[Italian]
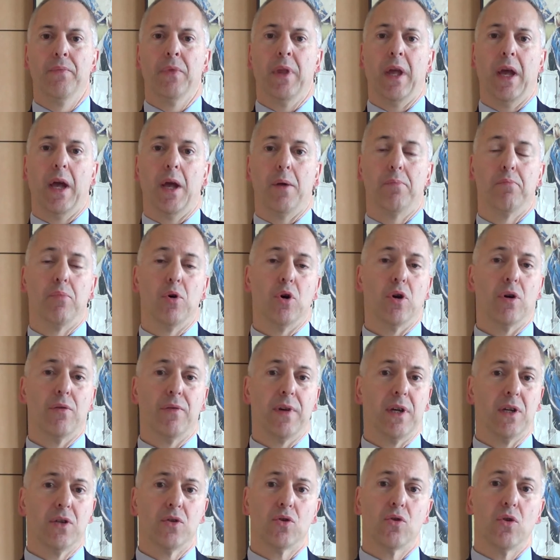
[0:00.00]
eh, poi ho
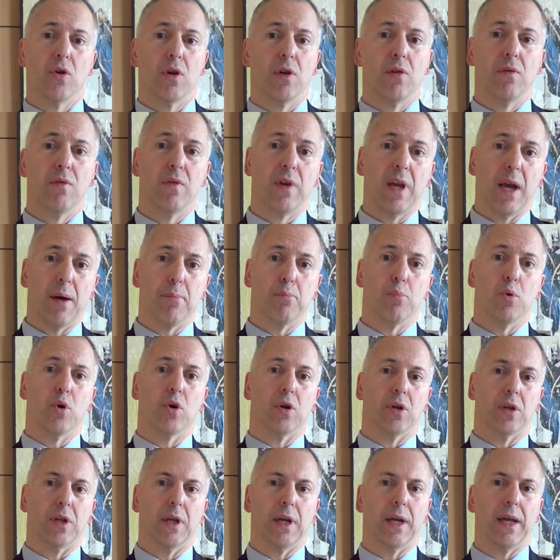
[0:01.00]
visto in via
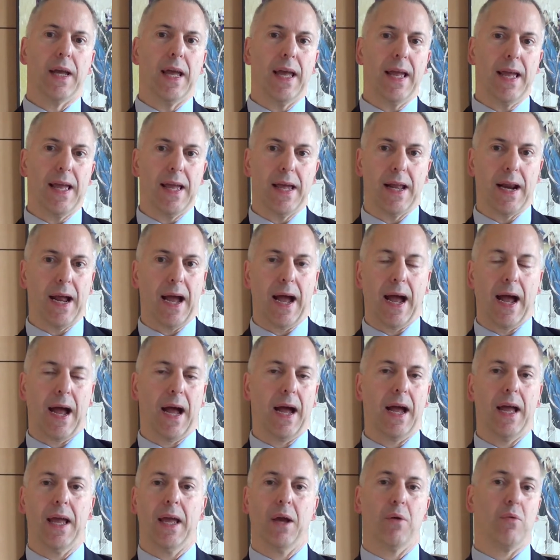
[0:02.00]

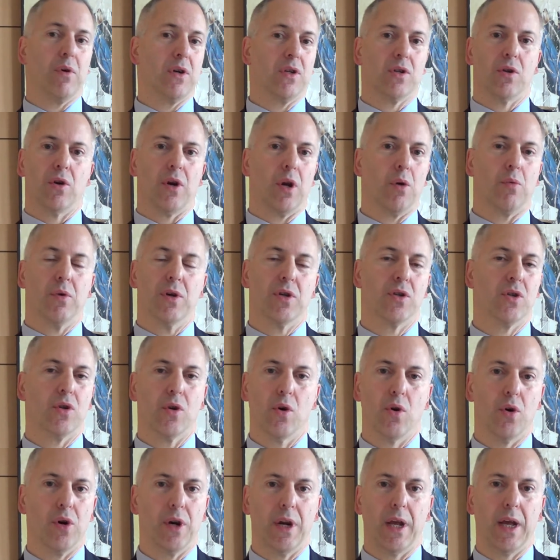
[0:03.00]
Bordighera, e questa è una
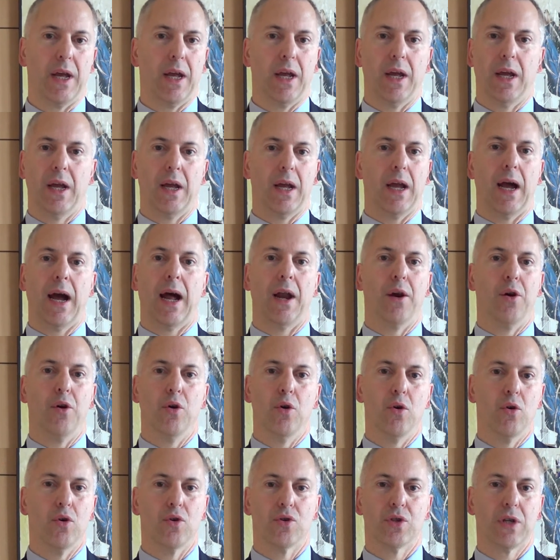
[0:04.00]
questione
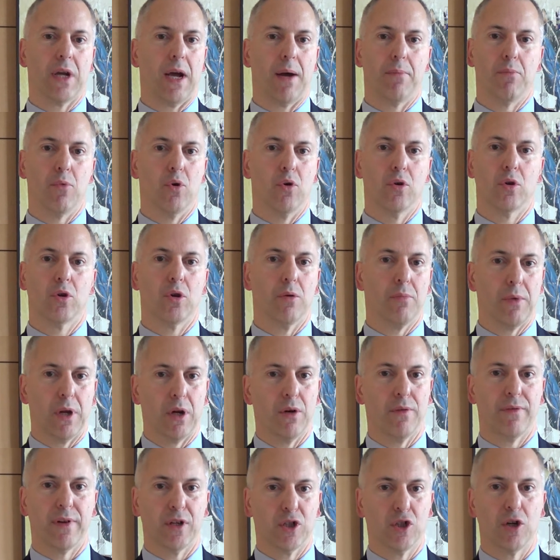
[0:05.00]
annosa, molto meno
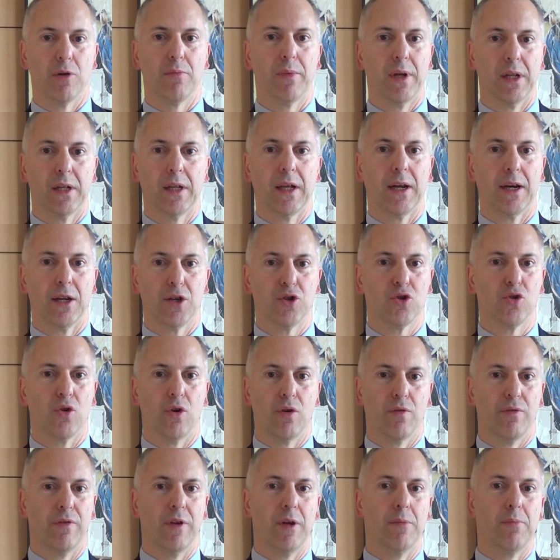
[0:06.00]
facilmente
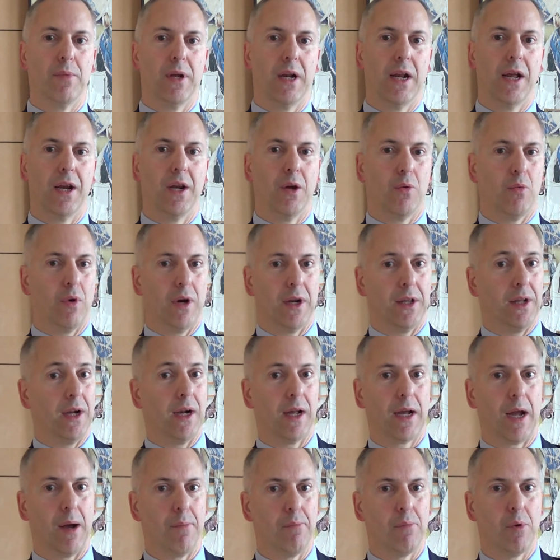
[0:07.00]
risolvibile di quella del
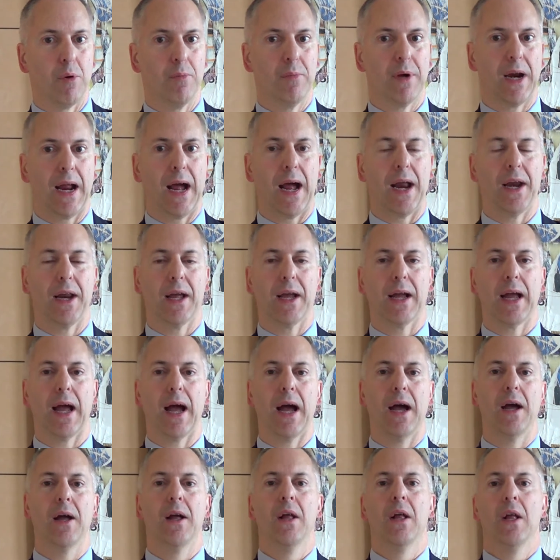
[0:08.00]
campo Branega,